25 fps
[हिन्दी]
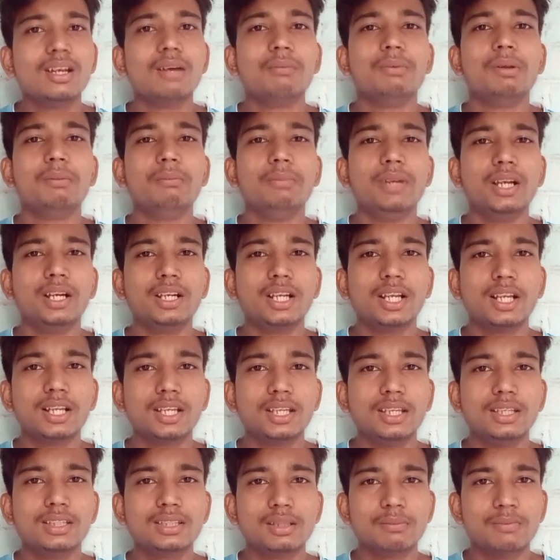अपने बेटे
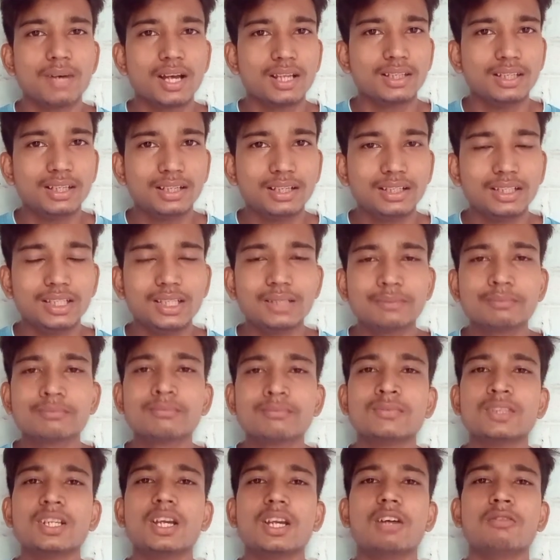की समाधि के लिए
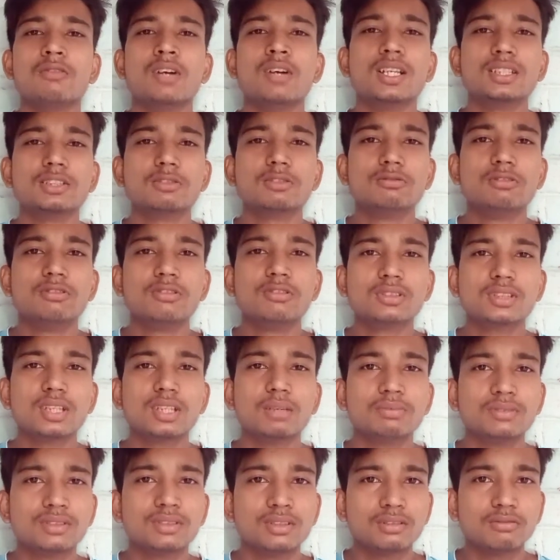और वहाँ से वो
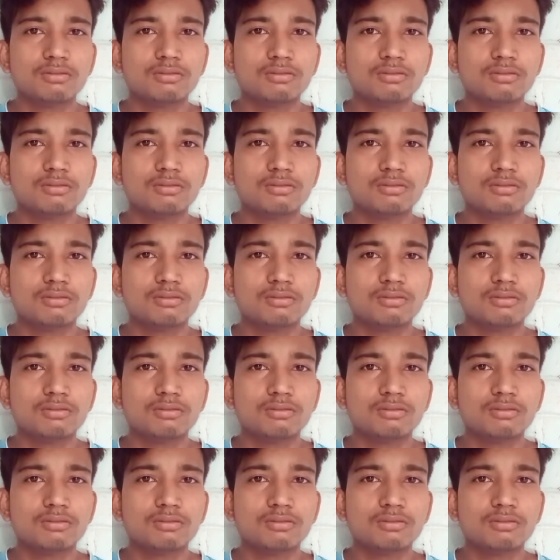सब